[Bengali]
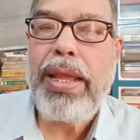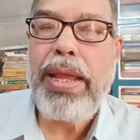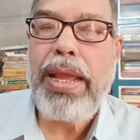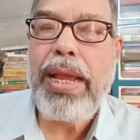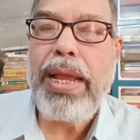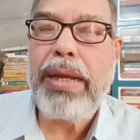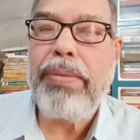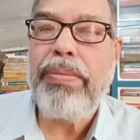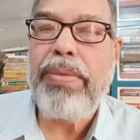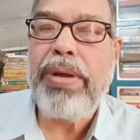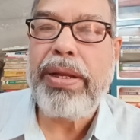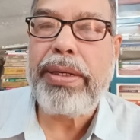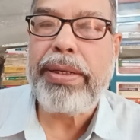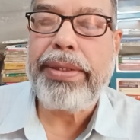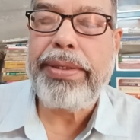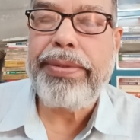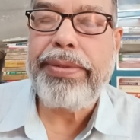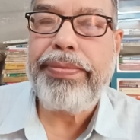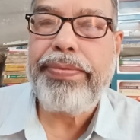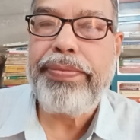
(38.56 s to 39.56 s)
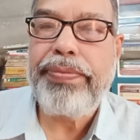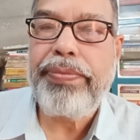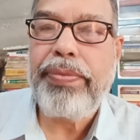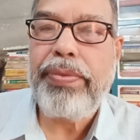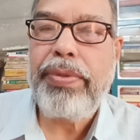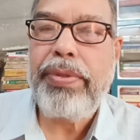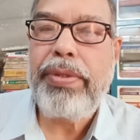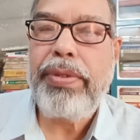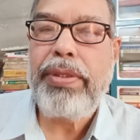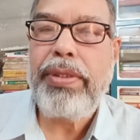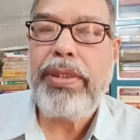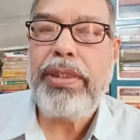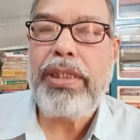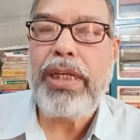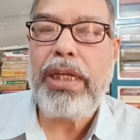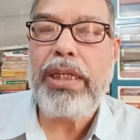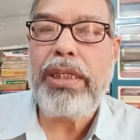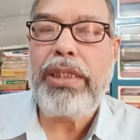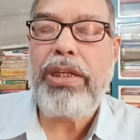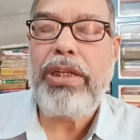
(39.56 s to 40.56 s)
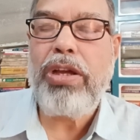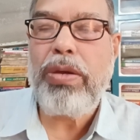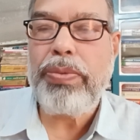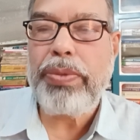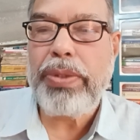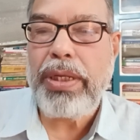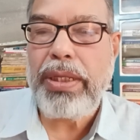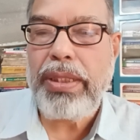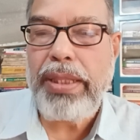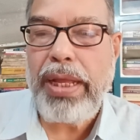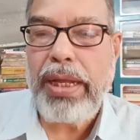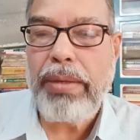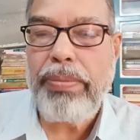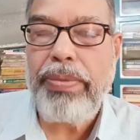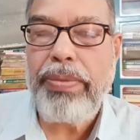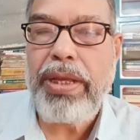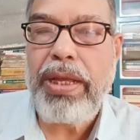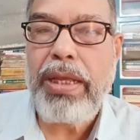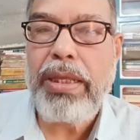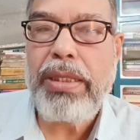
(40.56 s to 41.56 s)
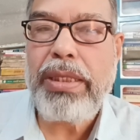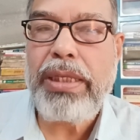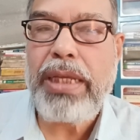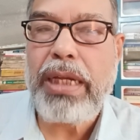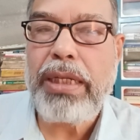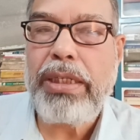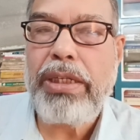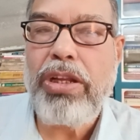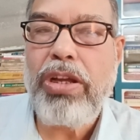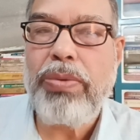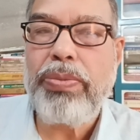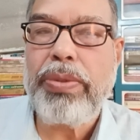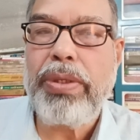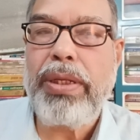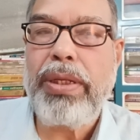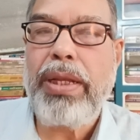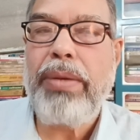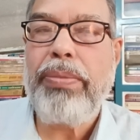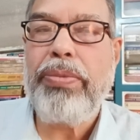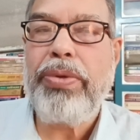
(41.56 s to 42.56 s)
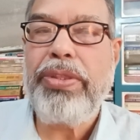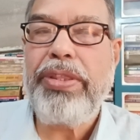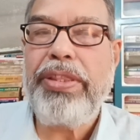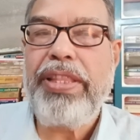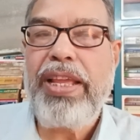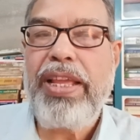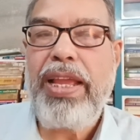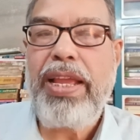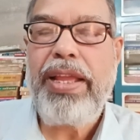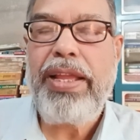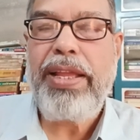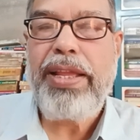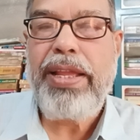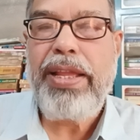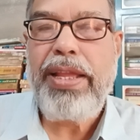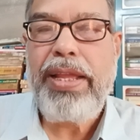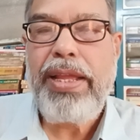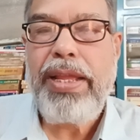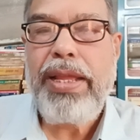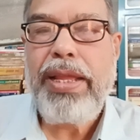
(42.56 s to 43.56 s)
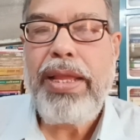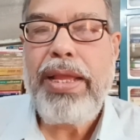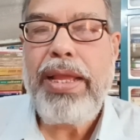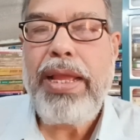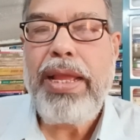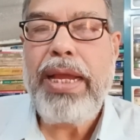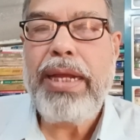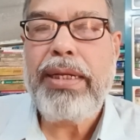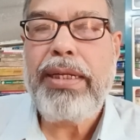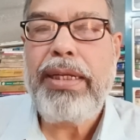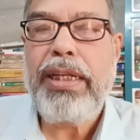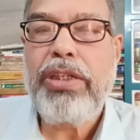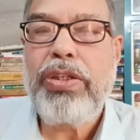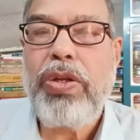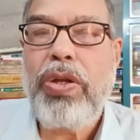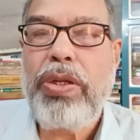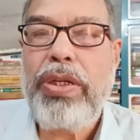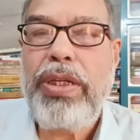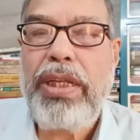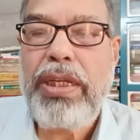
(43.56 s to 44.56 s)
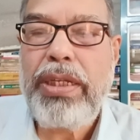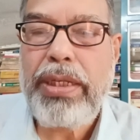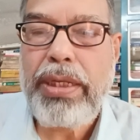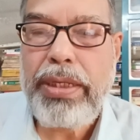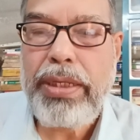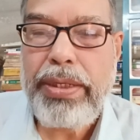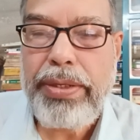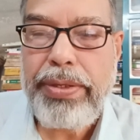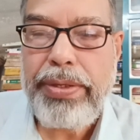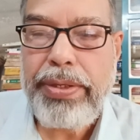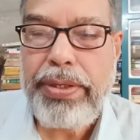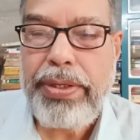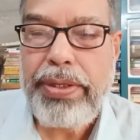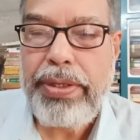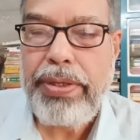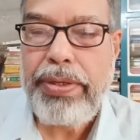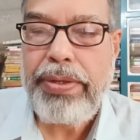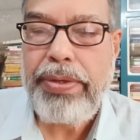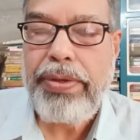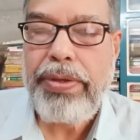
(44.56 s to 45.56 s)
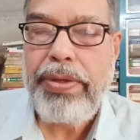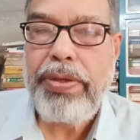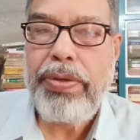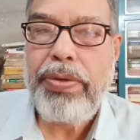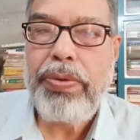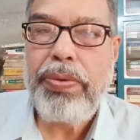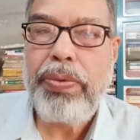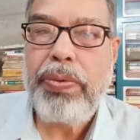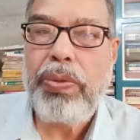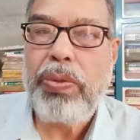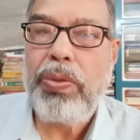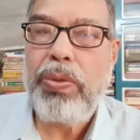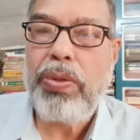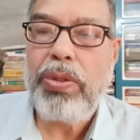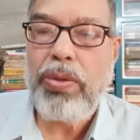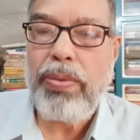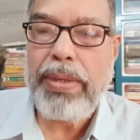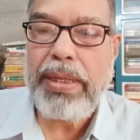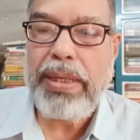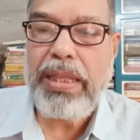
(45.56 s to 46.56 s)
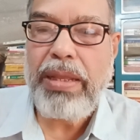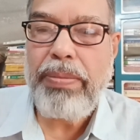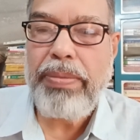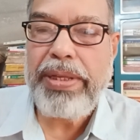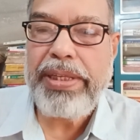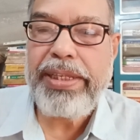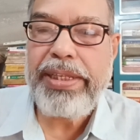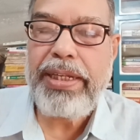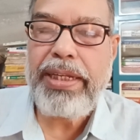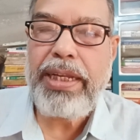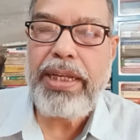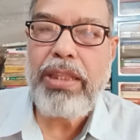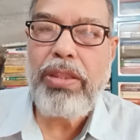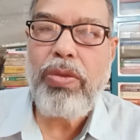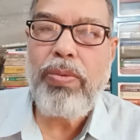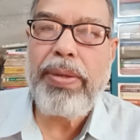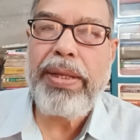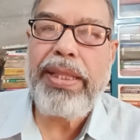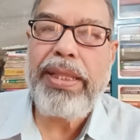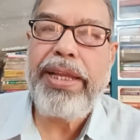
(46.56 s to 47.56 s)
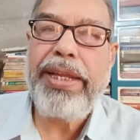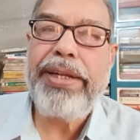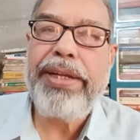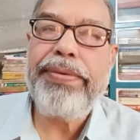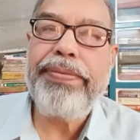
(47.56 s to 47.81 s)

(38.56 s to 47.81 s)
এক মার্ক চারটি অপশান থাকবে চারটি অপশানের মধ্যে একটা সঠিক উত্তর তোমাদের বেছে নিয়ে তোমাদের